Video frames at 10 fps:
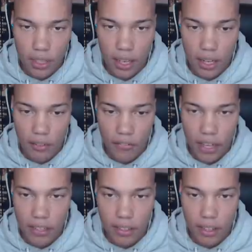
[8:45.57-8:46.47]
da gerade
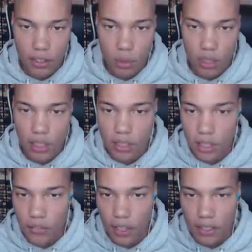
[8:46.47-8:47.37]
weg, der Türkise.
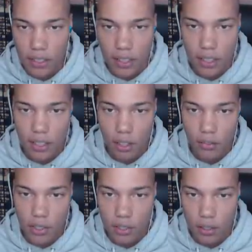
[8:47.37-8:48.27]
Ich weiß nicht genau
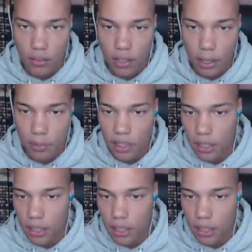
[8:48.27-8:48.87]
wieso, weil ich bin